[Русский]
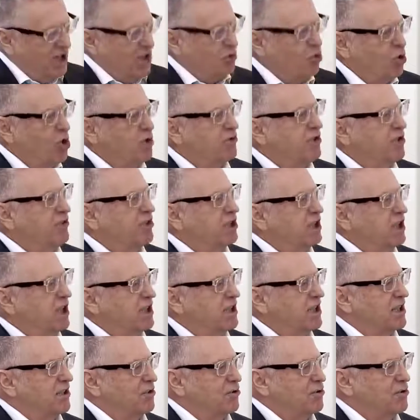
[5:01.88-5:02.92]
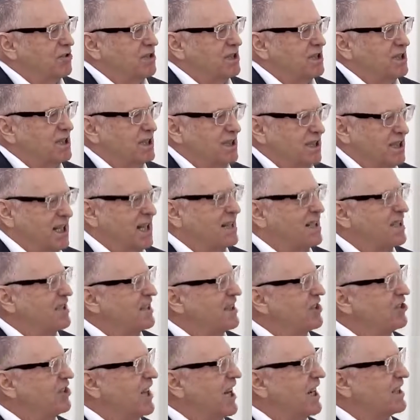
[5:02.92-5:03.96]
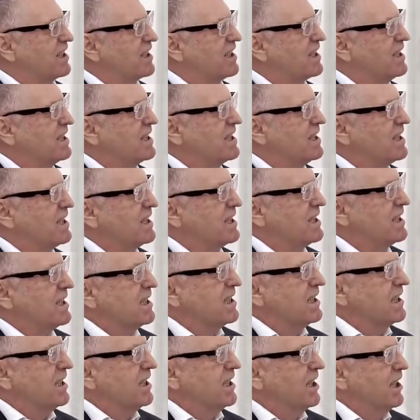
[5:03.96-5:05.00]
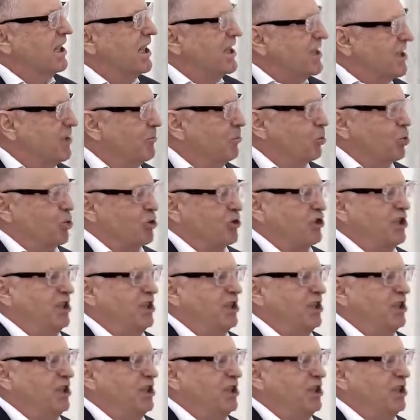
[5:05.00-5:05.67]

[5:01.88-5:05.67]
какой вывод я делаю? Надо сажать. Если будут